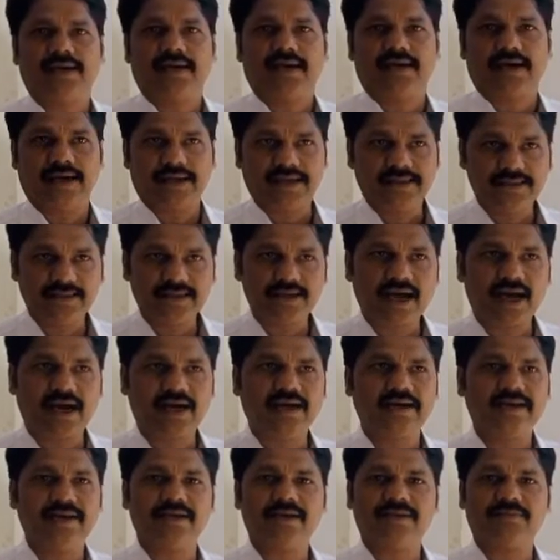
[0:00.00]
இந்து
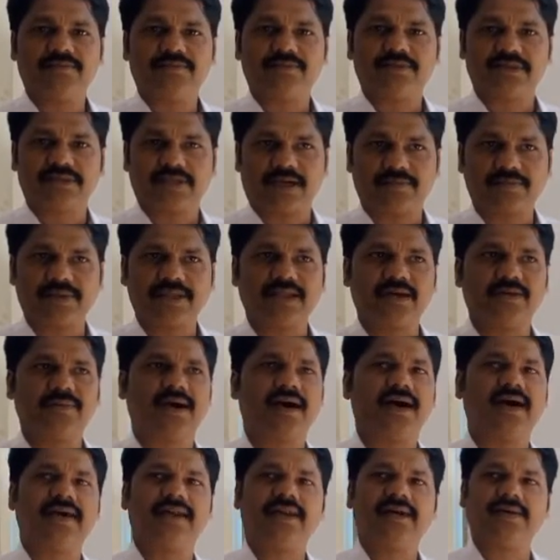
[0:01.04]
நாகரிகம்
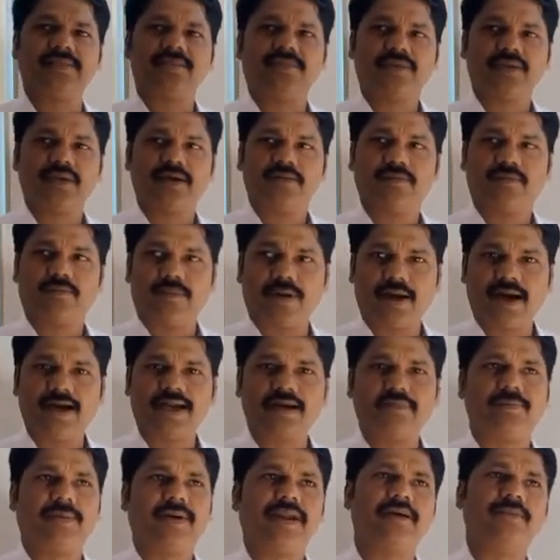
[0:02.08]
சம்பந்தமான
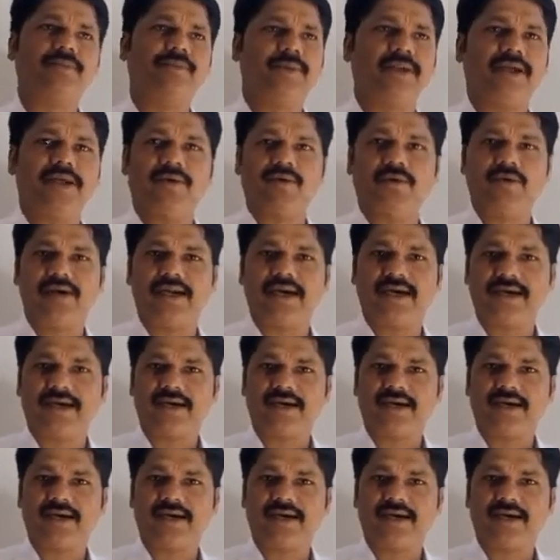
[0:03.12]
பாடப்பரப்பிலே உள்ள